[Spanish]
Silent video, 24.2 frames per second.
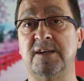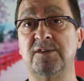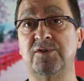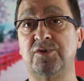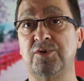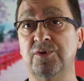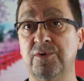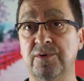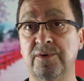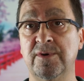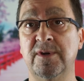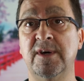
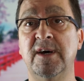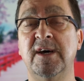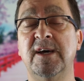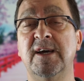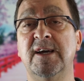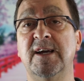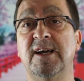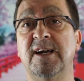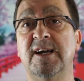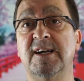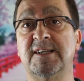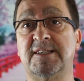Samsung
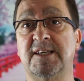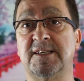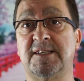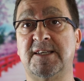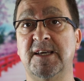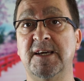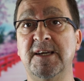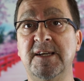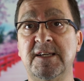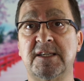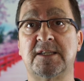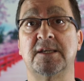
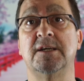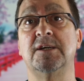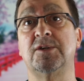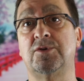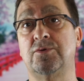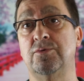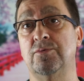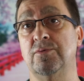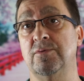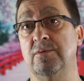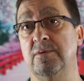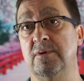S6.
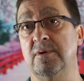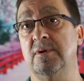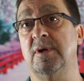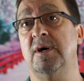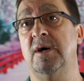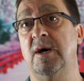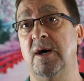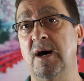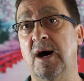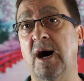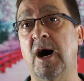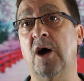Es un
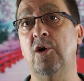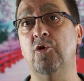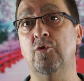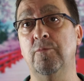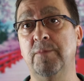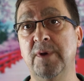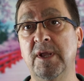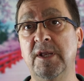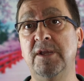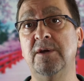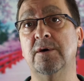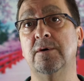
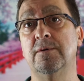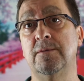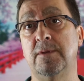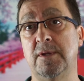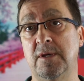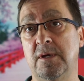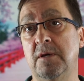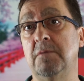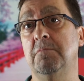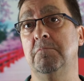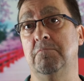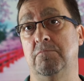aluminio
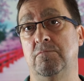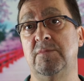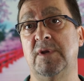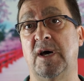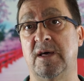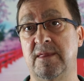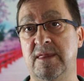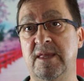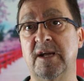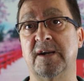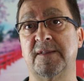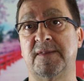de
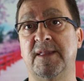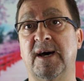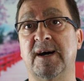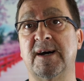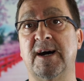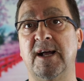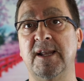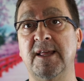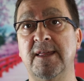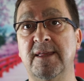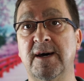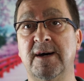una cierta
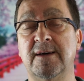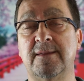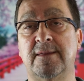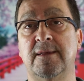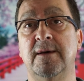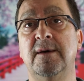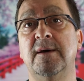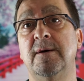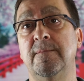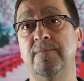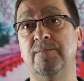calidad.